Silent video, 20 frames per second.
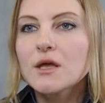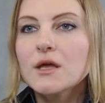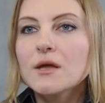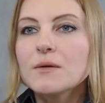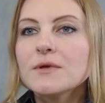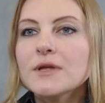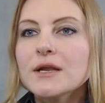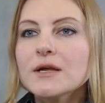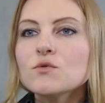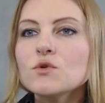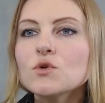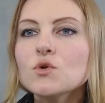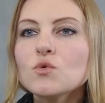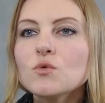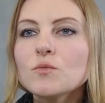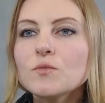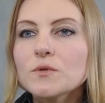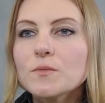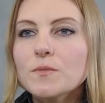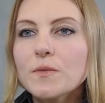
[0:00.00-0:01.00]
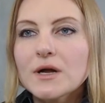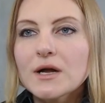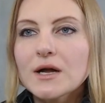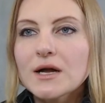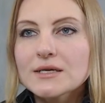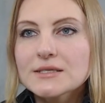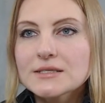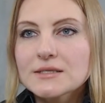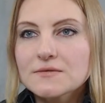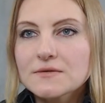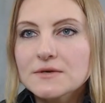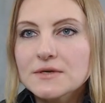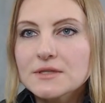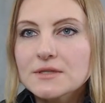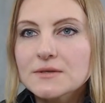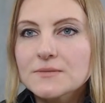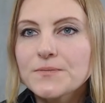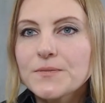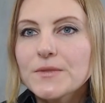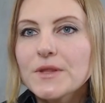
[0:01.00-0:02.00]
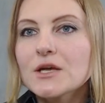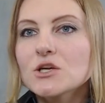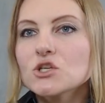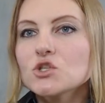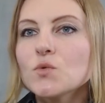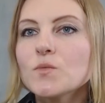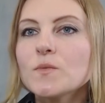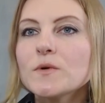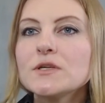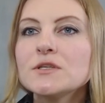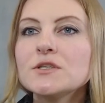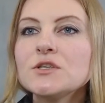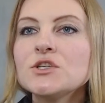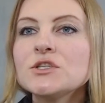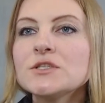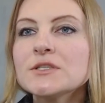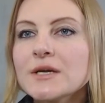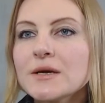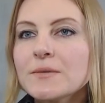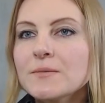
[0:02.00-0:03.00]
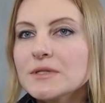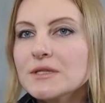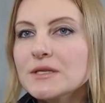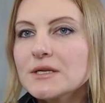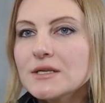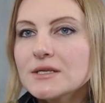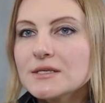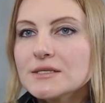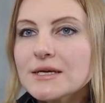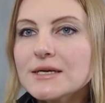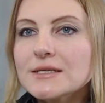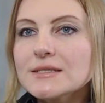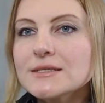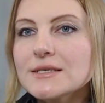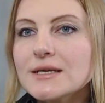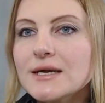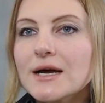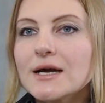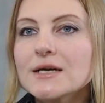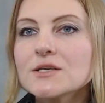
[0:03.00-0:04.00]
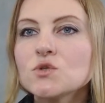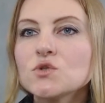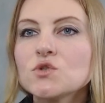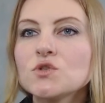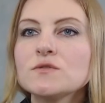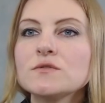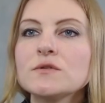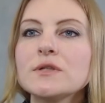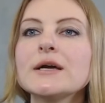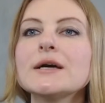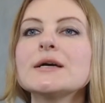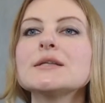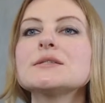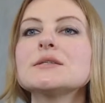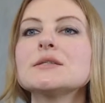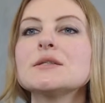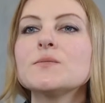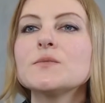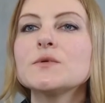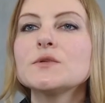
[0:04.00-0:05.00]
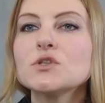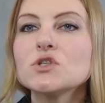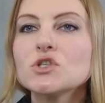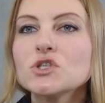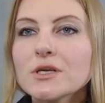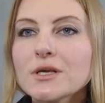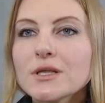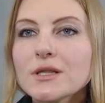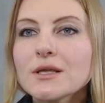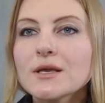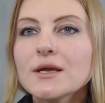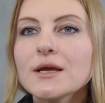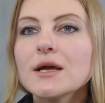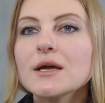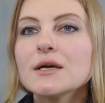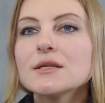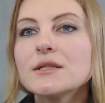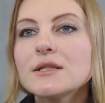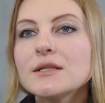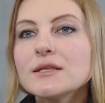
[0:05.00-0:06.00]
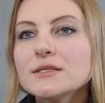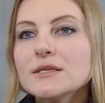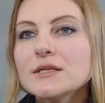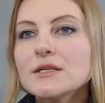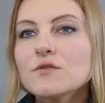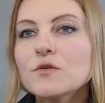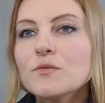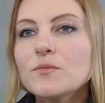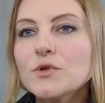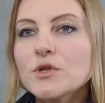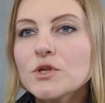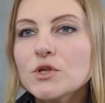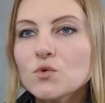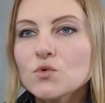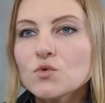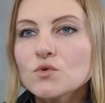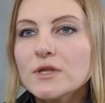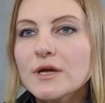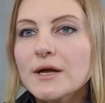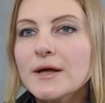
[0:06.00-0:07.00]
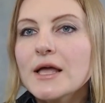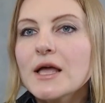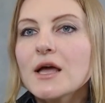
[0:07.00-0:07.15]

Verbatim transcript: Мировой опыт показывает, что политическая модернизация осуществляется на протяжении длительного периода,